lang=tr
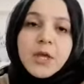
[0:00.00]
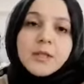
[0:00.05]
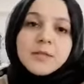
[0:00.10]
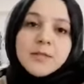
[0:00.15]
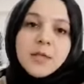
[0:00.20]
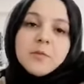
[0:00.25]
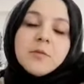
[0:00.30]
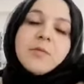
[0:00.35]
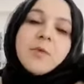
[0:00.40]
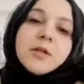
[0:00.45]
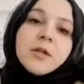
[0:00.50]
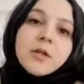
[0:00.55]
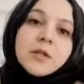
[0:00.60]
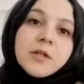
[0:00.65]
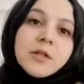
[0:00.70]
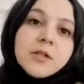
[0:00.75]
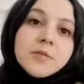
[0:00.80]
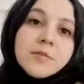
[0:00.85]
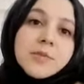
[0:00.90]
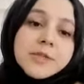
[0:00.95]
Tabi
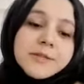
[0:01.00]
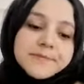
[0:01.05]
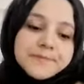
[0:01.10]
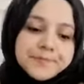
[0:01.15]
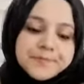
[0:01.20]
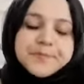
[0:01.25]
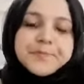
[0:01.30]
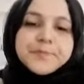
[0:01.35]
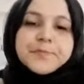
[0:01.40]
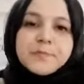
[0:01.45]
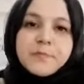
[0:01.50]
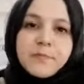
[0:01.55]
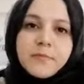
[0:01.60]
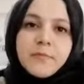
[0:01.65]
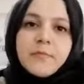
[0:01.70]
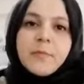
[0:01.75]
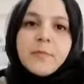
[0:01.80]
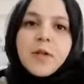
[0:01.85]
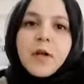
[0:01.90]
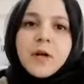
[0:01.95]
balıklarımız
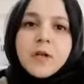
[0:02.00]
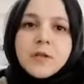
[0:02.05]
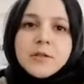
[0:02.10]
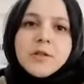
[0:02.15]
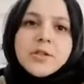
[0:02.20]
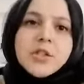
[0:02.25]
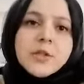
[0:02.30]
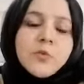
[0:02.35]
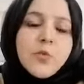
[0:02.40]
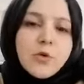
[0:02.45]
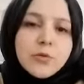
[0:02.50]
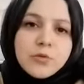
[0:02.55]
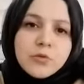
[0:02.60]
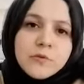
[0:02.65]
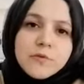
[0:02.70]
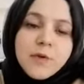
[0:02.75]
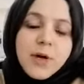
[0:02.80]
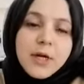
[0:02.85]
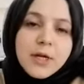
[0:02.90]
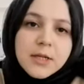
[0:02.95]
Arada cam
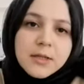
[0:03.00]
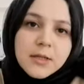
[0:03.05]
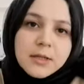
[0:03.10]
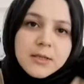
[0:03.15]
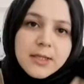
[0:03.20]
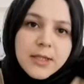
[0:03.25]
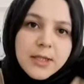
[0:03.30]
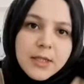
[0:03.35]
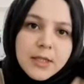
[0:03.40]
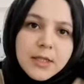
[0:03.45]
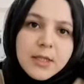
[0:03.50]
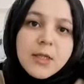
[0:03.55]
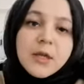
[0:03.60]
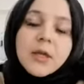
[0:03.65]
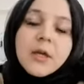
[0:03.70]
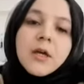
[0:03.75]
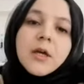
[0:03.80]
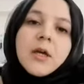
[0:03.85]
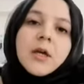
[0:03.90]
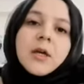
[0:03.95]
olduğunu farkına değil.
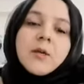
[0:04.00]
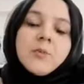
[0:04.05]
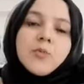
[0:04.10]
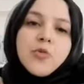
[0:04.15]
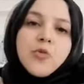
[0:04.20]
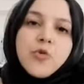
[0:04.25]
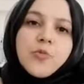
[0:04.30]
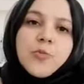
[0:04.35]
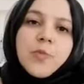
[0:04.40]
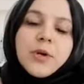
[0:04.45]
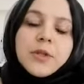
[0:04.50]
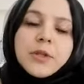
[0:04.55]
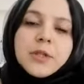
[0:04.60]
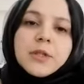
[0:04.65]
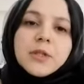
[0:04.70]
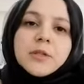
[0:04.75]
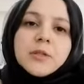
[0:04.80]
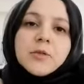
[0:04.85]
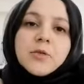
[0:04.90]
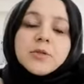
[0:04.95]
Büyük
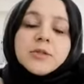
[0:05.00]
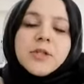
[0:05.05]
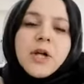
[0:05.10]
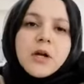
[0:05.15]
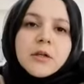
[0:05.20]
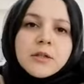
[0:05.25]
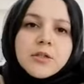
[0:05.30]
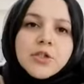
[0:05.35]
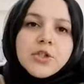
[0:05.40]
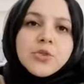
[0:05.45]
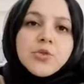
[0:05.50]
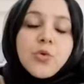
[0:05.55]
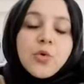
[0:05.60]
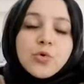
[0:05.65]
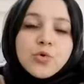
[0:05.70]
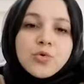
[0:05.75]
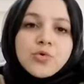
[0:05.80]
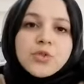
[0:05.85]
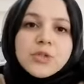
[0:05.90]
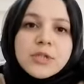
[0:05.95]
balık yaklaşık
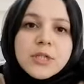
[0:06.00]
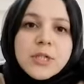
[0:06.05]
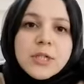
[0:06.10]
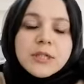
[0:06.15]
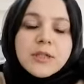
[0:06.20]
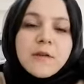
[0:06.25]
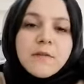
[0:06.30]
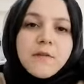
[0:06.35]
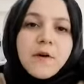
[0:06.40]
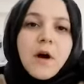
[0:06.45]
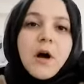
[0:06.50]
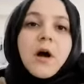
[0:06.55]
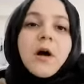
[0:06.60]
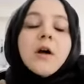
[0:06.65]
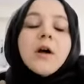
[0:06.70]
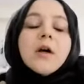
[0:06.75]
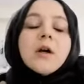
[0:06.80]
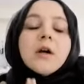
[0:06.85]
30-40 defa